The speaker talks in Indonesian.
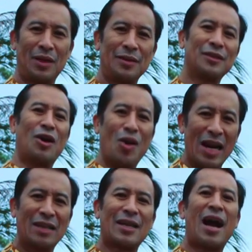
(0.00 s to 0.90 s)

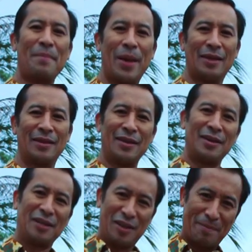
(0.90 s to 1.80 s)
seorang sahabat
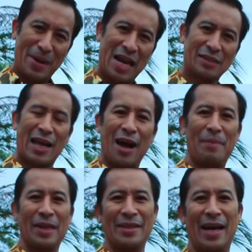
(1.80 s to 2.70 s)
kepada
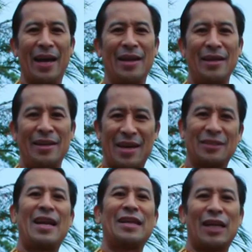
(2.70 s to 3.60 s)
sahabatnya yang
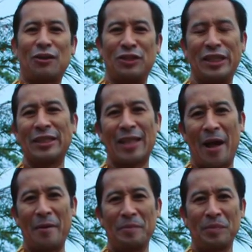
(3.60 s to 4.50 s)
sedang jatuh cinta
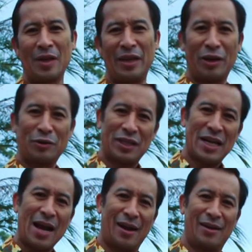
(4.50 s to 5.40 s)
ikut
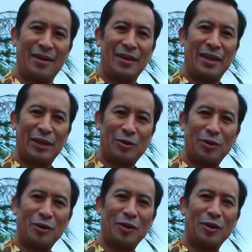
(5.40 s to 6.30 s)
senang
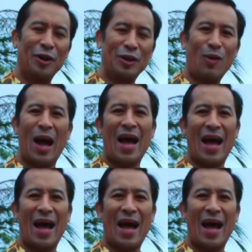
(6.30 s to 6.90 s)
ikut wah